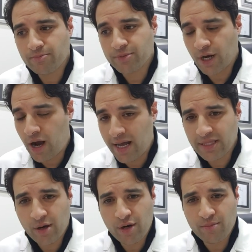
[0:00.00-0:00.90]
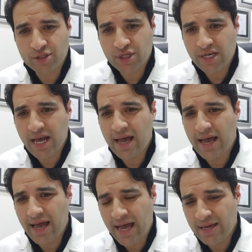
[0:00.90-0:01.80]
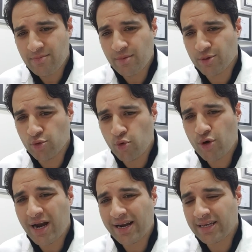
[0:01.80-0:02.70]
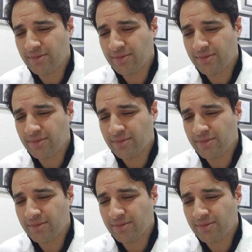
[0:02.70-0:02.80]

بصراحه الدوله المصريه قايمه بدور